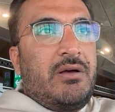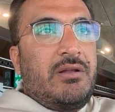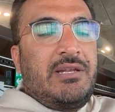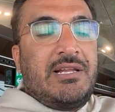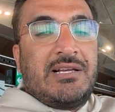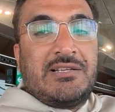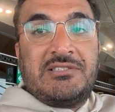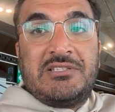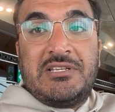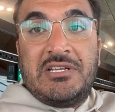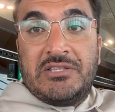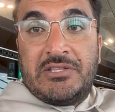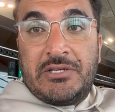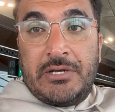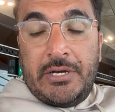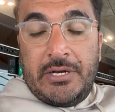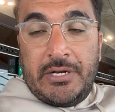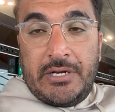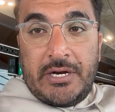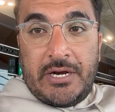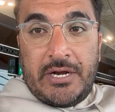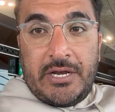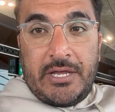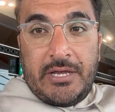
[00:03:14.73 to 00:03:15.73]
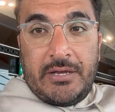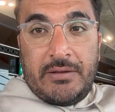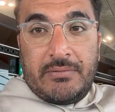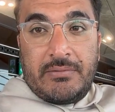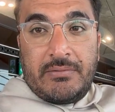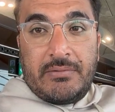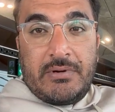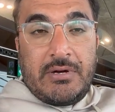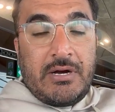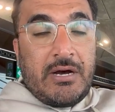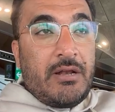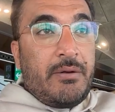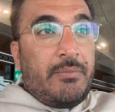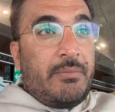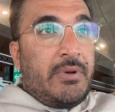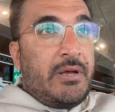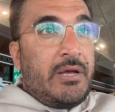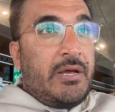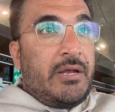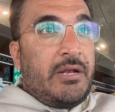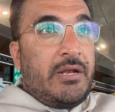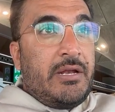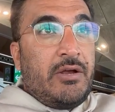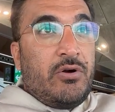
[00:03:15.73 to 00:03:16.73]
लग्जरी तरीन गाड़ी हैं कल
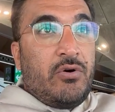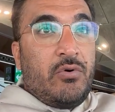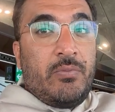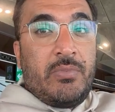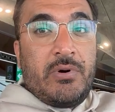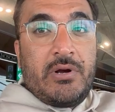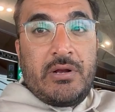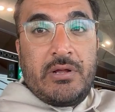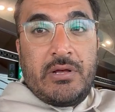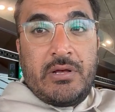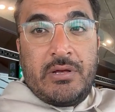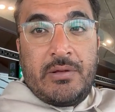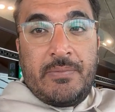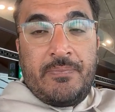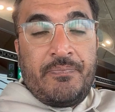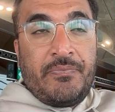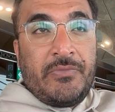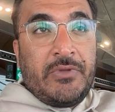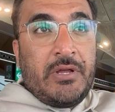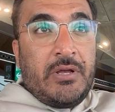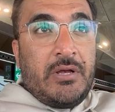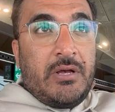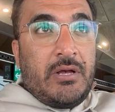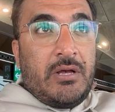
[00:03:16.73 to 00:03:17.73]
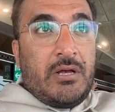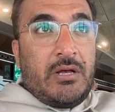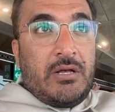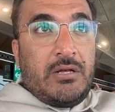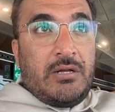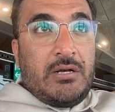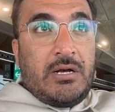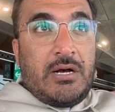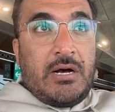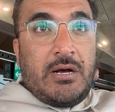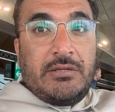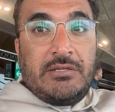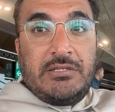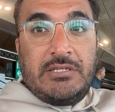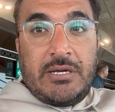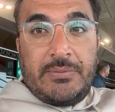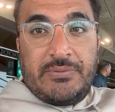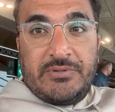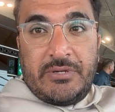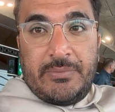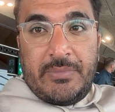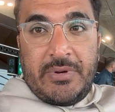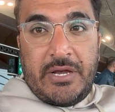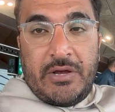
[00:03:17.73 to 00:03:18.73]
मैंने ऊबर आज जब
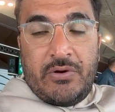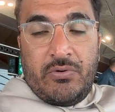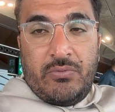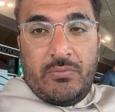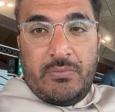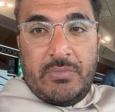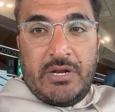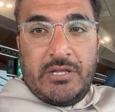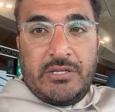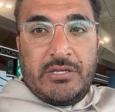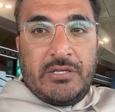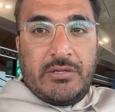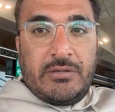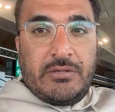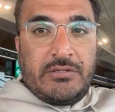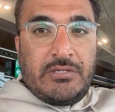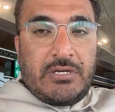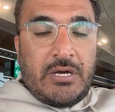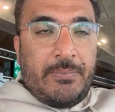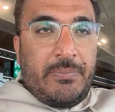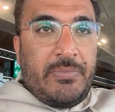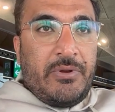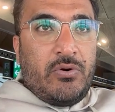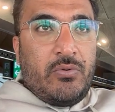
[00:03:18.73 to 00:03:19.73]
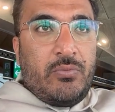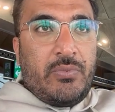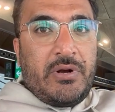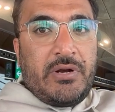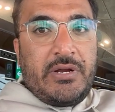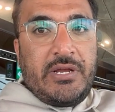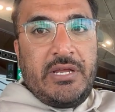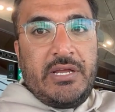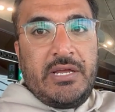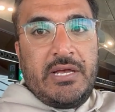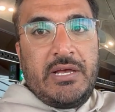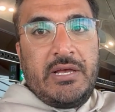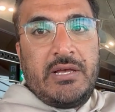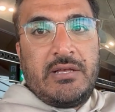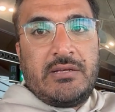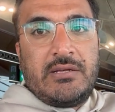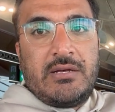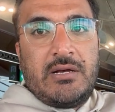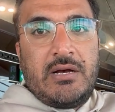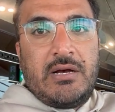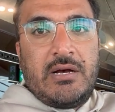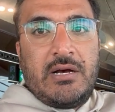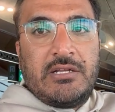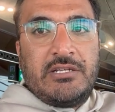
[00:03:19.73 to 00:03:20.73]
से मैं आया हूँ मैंने जब भी ऊबर की है
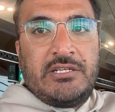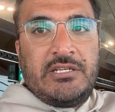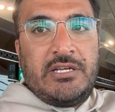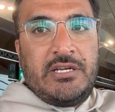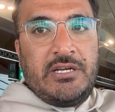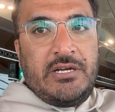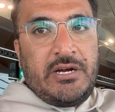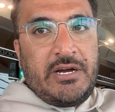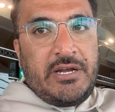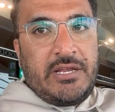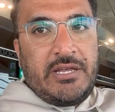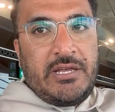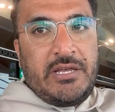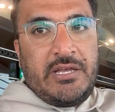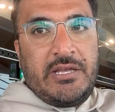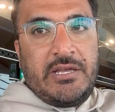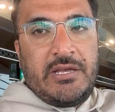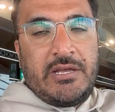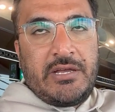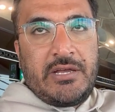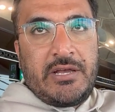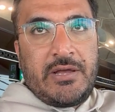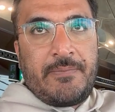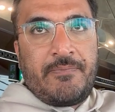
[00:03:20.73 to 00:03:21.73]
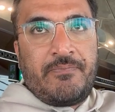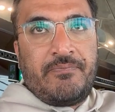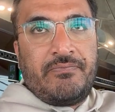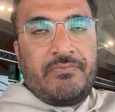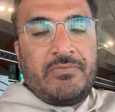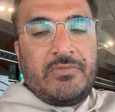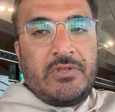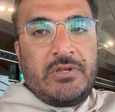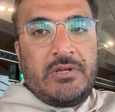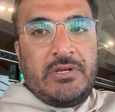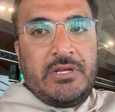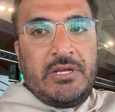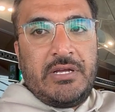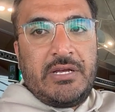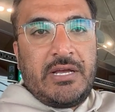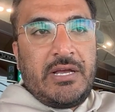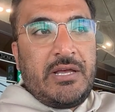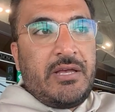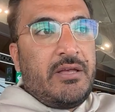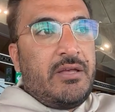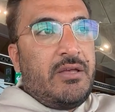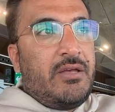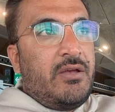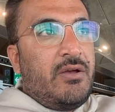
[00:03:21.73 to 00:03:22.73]
अच्छी गाड़ियाँ ही आई हैं ठीक
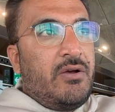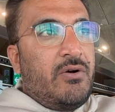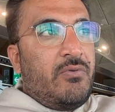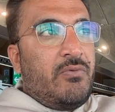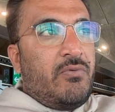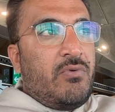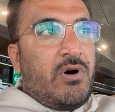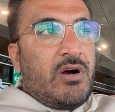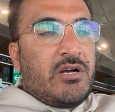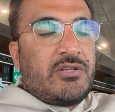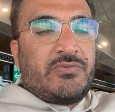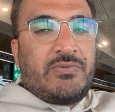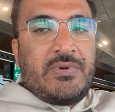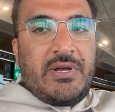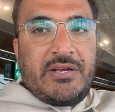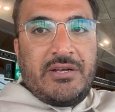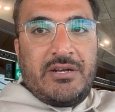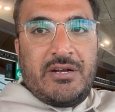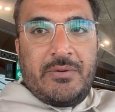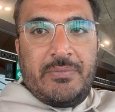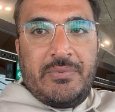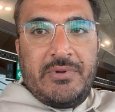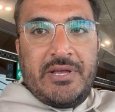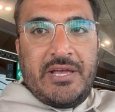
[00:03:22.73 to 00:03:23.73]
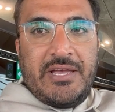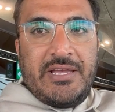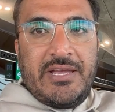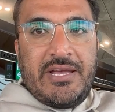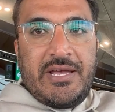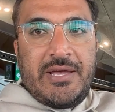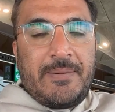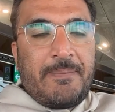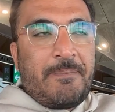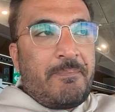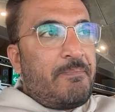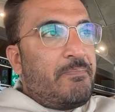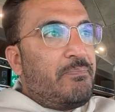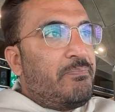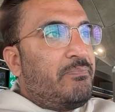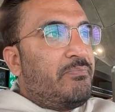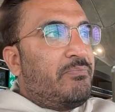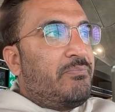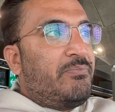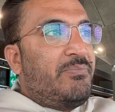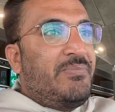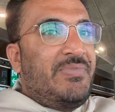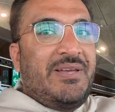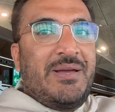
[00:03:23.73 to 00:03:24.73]
है वॉक्स वैगनर भी आई है
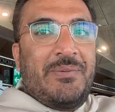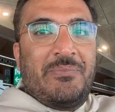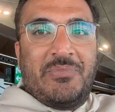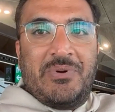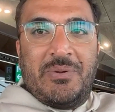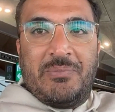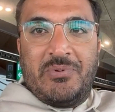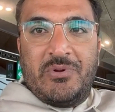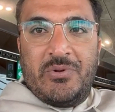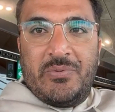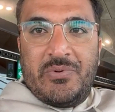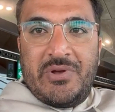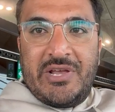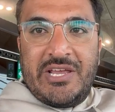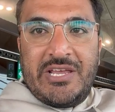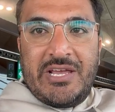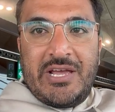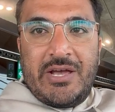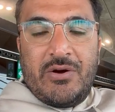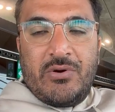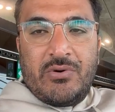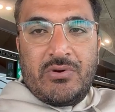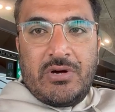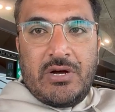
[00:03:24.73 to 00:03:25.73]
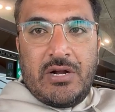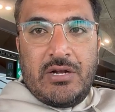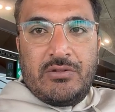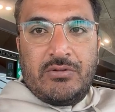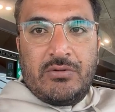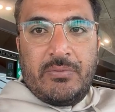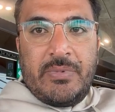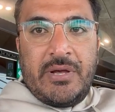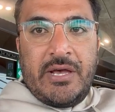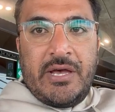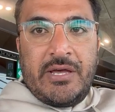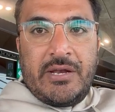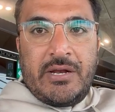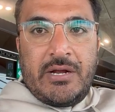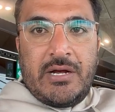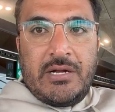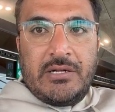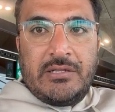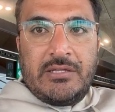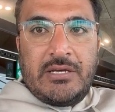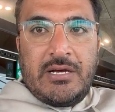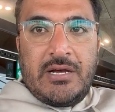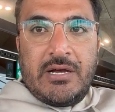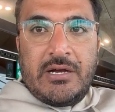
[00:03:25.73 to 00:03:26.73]
बी आई है और कल तो मैं
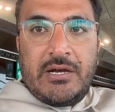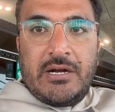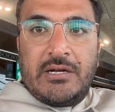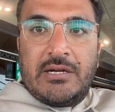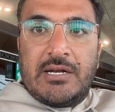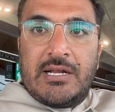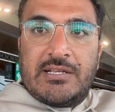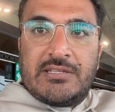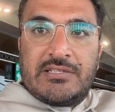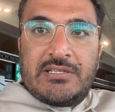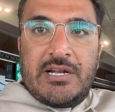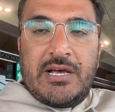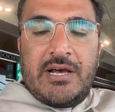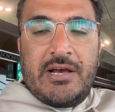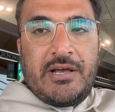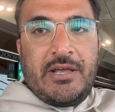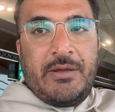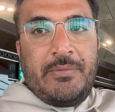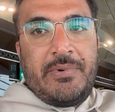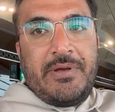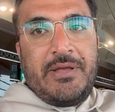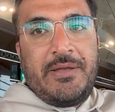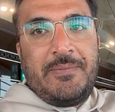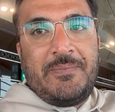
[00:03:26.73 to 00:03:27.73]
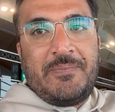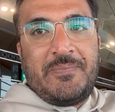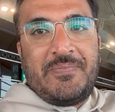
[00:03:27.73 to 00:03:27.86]
हैरान था कि टेस्ला आ गई भाई